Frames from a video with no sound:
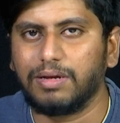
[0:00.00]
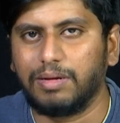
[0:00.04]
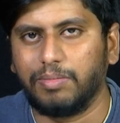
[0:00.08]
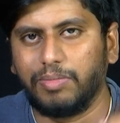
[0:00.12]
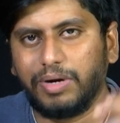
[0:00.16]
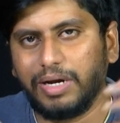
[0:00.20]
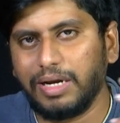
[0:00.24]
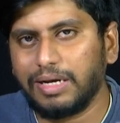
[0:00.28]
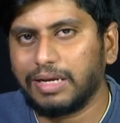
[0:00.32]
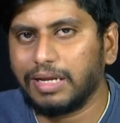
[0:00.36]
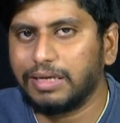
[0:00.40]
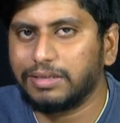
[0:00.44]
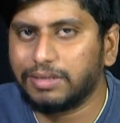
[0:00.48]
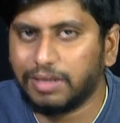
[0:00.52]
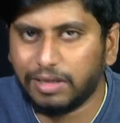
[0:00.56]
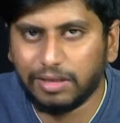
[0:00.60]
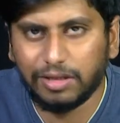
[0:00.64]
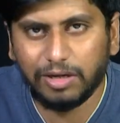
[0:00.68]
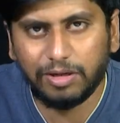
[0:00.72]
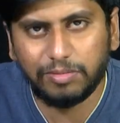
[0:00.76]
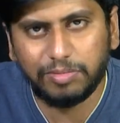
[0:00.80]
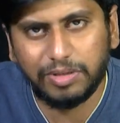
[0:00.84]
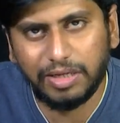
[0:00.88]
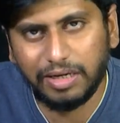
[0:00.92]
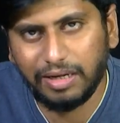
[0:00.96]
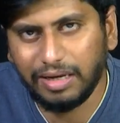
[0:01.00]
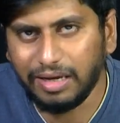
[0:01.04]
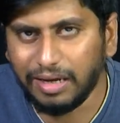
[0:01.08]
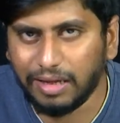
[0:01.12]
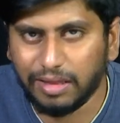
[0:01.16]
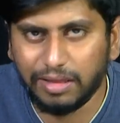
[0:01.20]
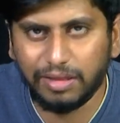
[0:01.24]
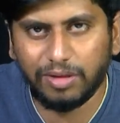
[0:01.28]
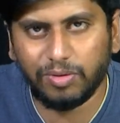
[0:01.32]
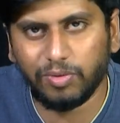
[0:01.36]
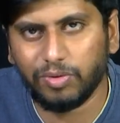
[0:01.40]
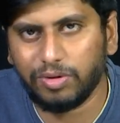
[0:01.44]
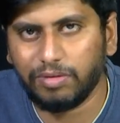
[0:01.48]
மிடில் கிளாஸாக இருந்தாலும் சரி
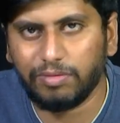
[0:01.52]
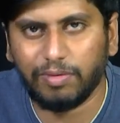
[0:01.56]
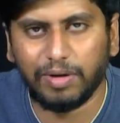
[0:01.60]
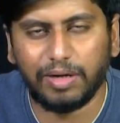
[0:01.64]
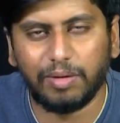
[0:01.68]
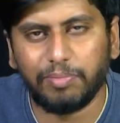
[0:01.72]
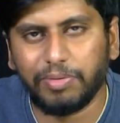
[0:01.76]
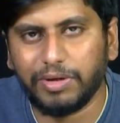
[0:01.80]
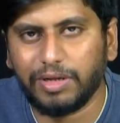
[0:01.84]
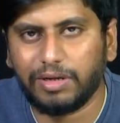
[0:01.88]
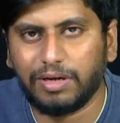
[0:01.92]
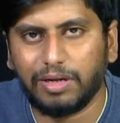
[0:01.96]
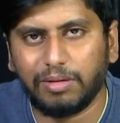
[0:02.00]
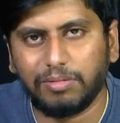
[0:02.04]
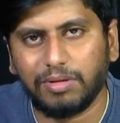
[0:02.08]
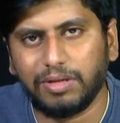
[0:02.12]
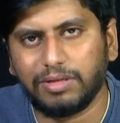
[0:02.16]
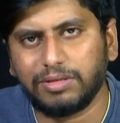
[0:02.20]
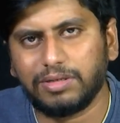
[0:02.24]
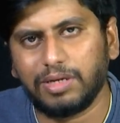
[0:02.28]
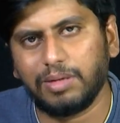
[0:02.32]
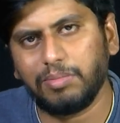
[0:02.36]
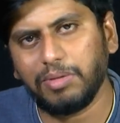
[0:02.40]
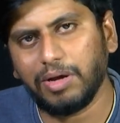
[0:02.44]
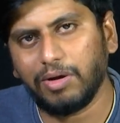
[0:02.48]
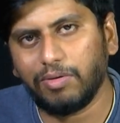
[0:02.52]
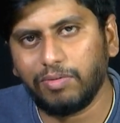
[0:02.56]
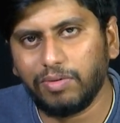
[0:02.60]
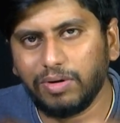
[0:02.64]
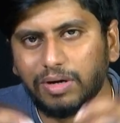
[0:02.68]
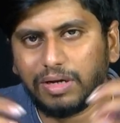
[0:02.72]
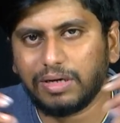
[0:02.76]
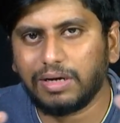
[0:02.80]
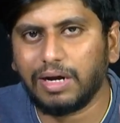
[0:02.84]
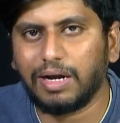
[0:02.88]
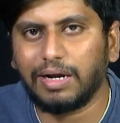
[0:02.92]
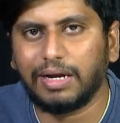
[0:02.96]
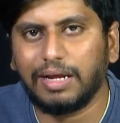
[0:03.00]
எந்த ஒரு வகுப்பினராக இருந்தாலும் சரி
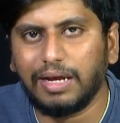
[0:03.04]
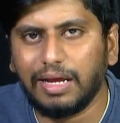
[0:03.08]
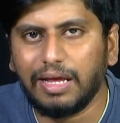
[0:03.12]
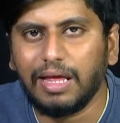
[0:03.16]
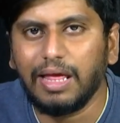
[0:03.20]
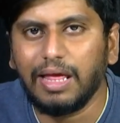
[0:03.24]
அவங்களுக்கான